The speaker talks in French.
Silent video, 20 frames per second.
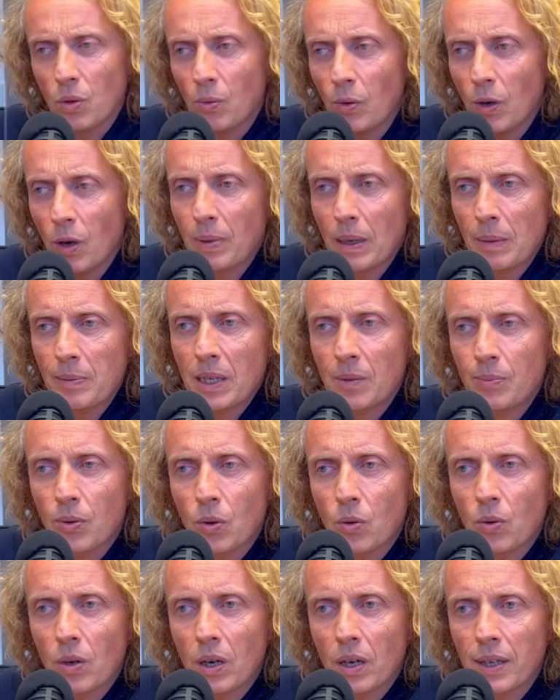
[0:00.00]
extrêmement
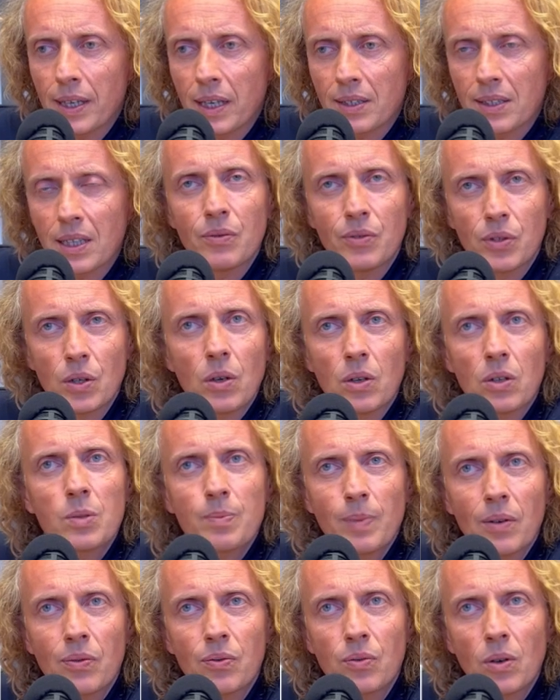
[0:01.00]
violent, virulent,
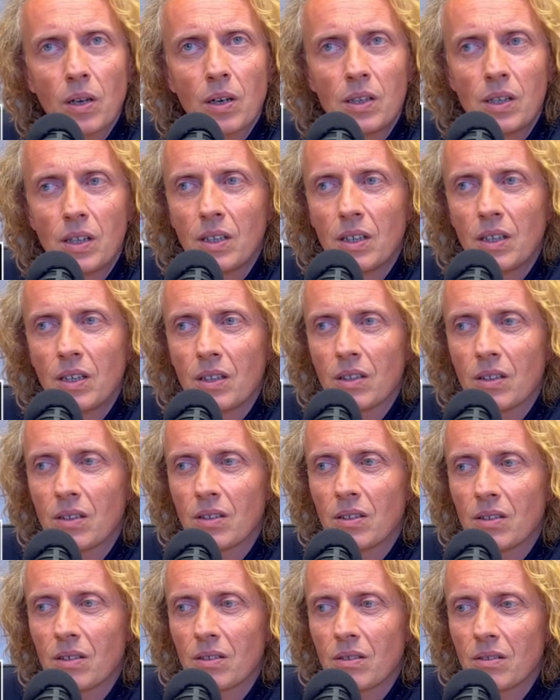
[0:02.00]
au vitriol
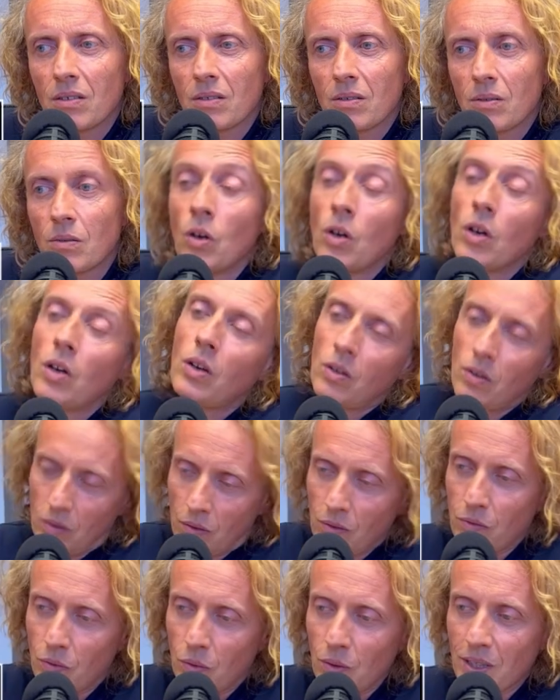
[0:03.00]
pour après s'embarquer
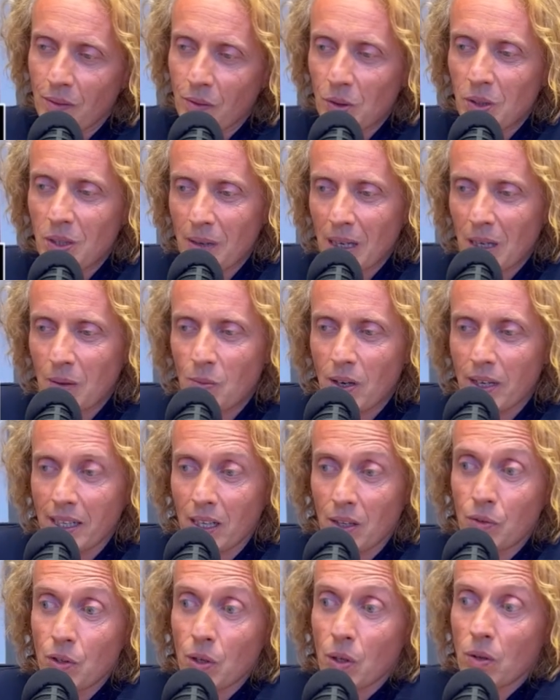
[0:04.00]
dans l'apaisement avec le
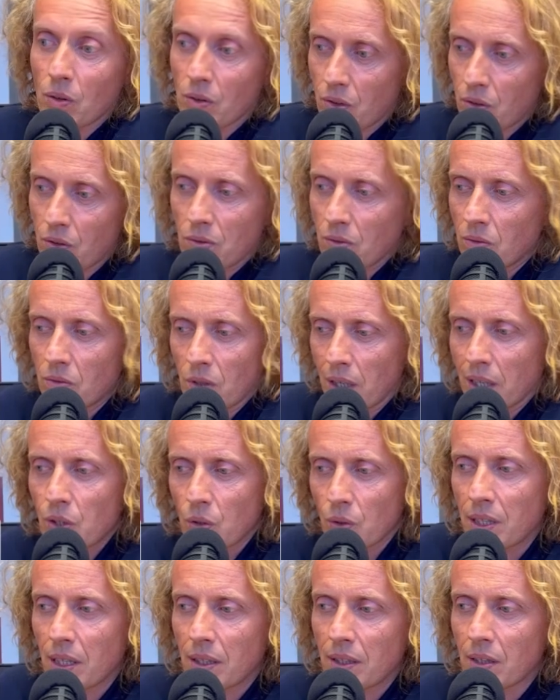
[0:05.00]
texte de Sylvain Tesson
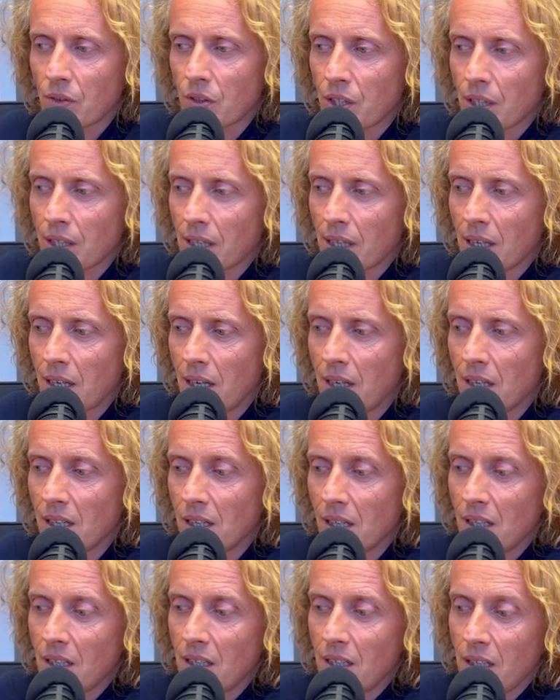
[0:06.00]
et c'est
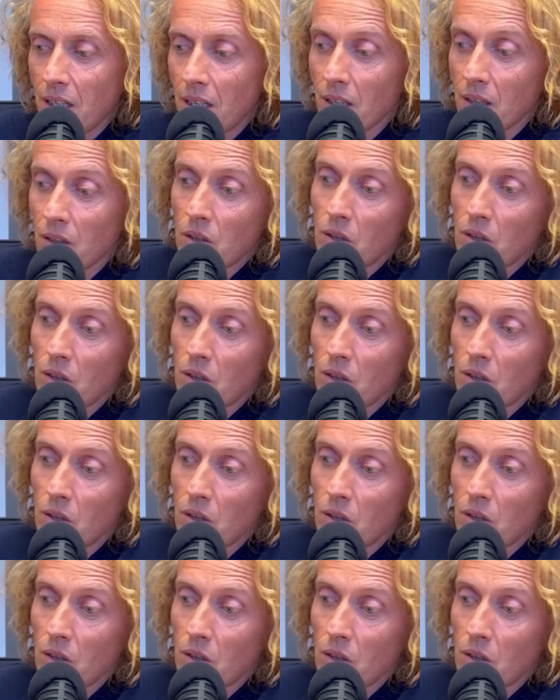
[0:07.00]
peut-être euh,